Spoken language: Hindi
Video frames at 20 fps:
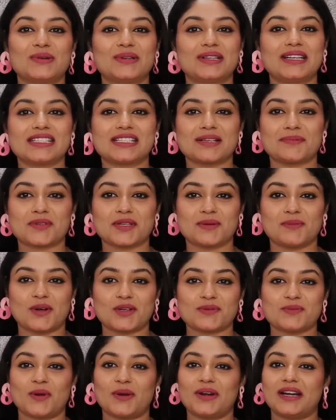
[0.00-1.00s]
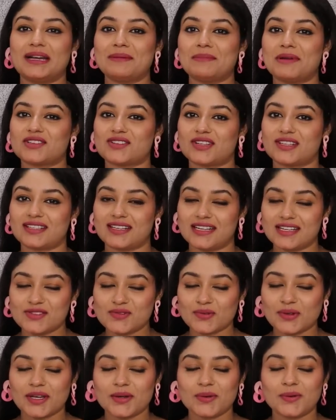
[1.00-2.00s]
को डिस्क्रिप्शन बॉक्स में ऑलरेडी मेंशन कर
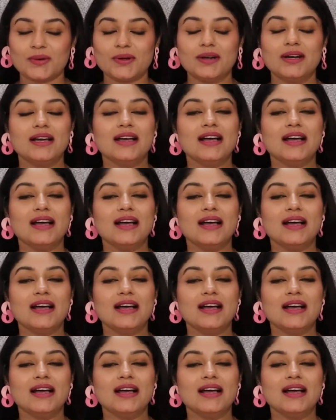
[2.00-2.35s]
चुकी हूँ